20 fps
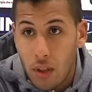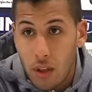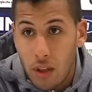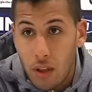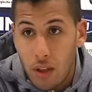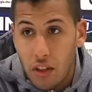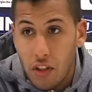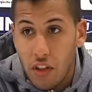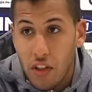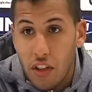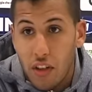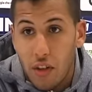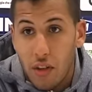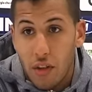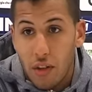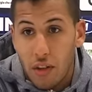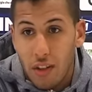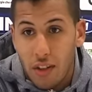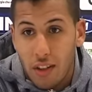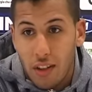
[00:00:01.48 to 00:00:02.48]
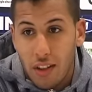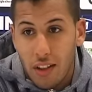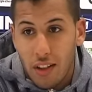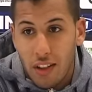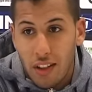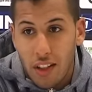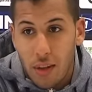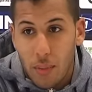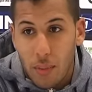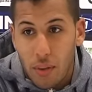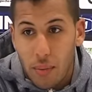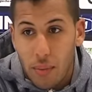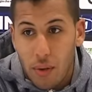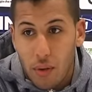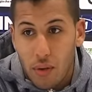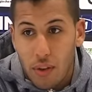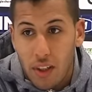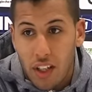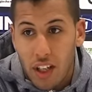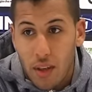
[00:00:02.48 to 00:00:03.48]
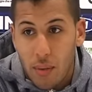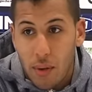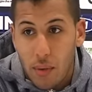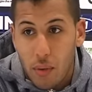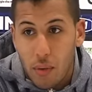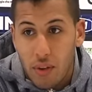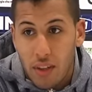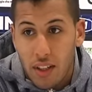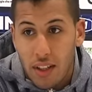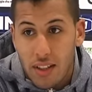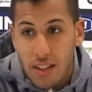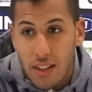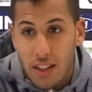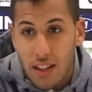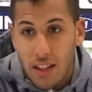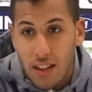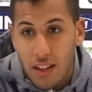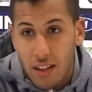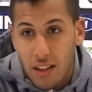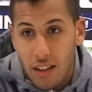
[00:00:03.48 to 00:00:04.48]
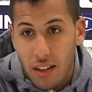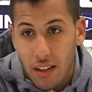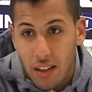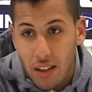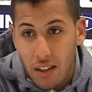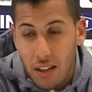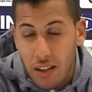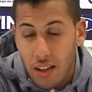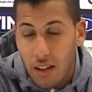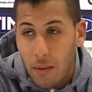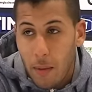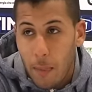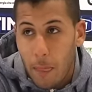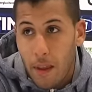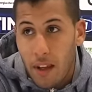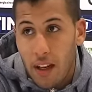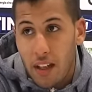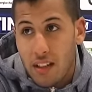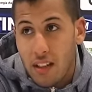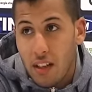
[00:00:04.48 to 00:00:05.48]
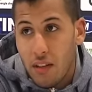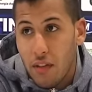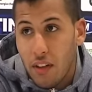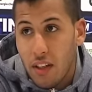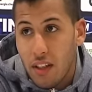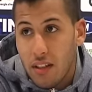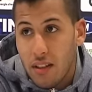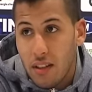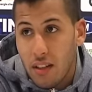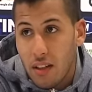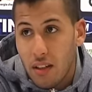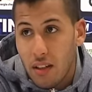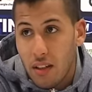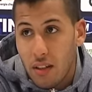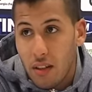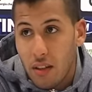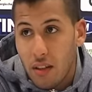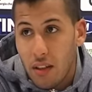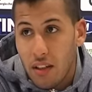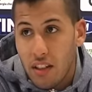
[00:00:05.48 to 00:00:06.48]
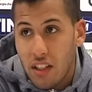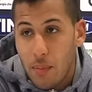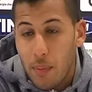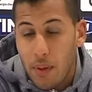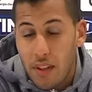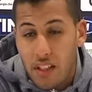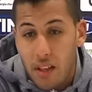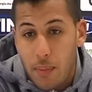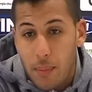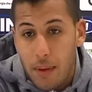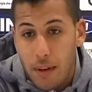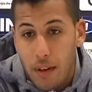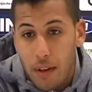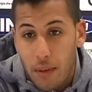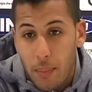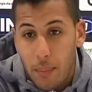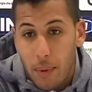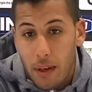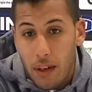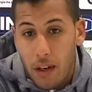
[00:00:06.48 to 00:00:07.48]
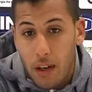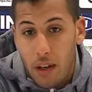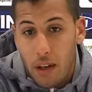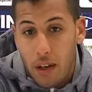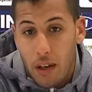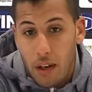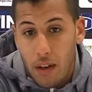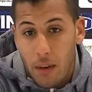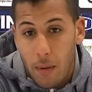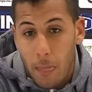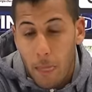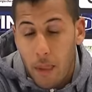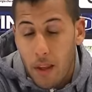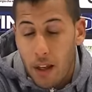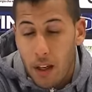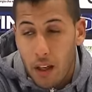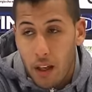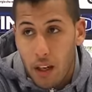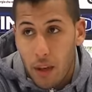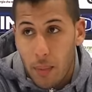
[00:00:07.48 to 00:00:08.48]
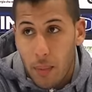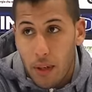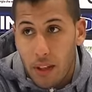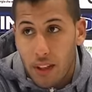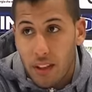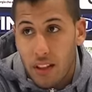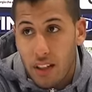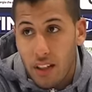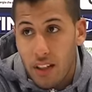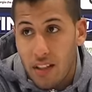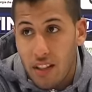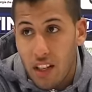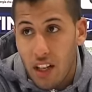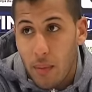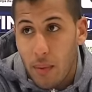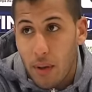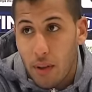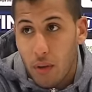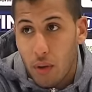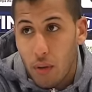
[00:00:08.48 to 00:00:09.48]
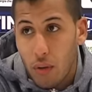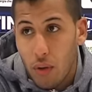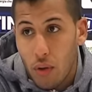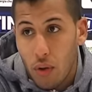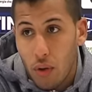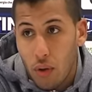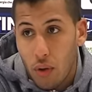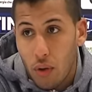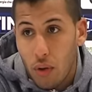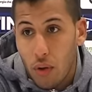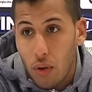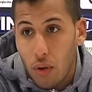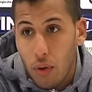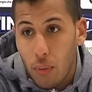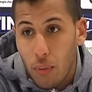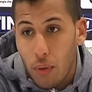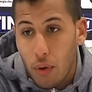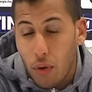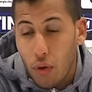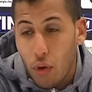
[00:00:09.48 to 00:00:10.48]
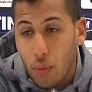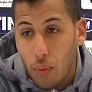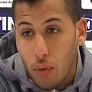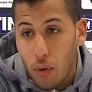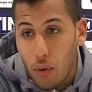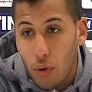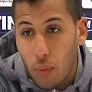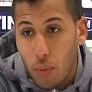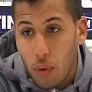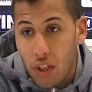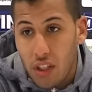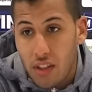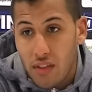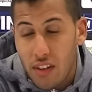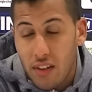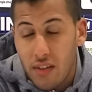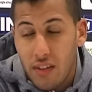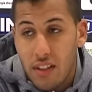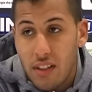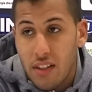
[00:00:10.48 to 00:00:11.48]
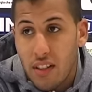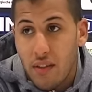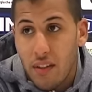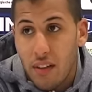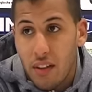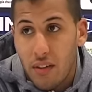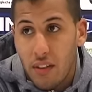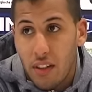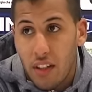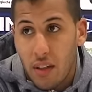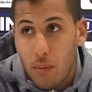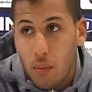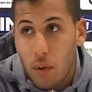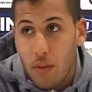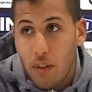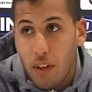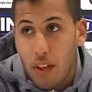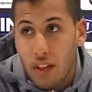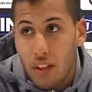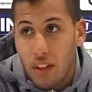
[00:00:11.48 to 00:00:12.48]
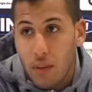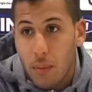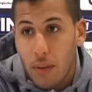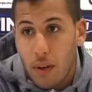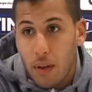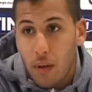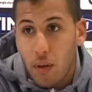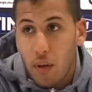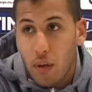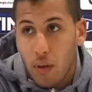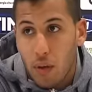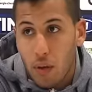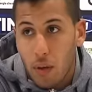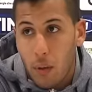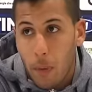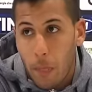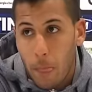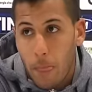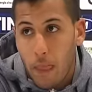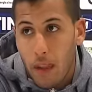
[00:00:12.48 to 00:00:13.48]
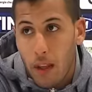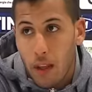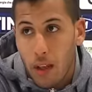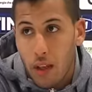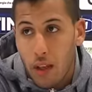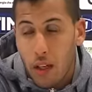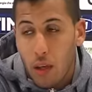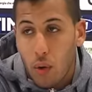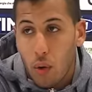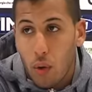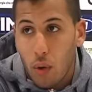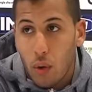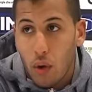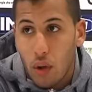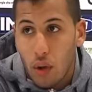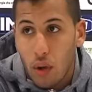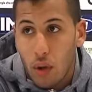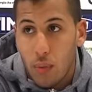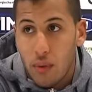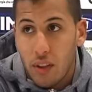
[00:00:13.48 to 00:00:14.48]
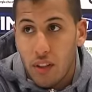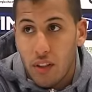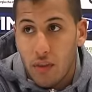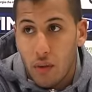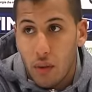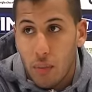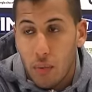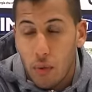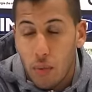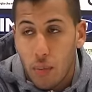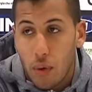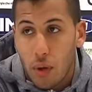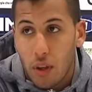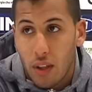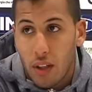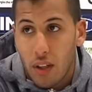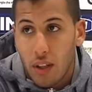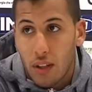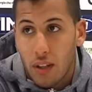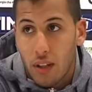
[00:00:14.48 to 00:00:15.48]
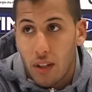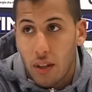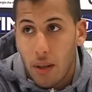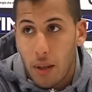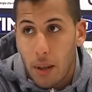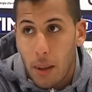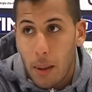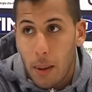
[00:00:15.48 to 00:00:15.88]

Eh, già noi la prima cosa che abbiamo in testa è, è la salvezza e si passa per, per la, la, partita di sabato. Poi dopo, dopo la salvezza vedremo avanti, però è quello l'obiettivo il più importante.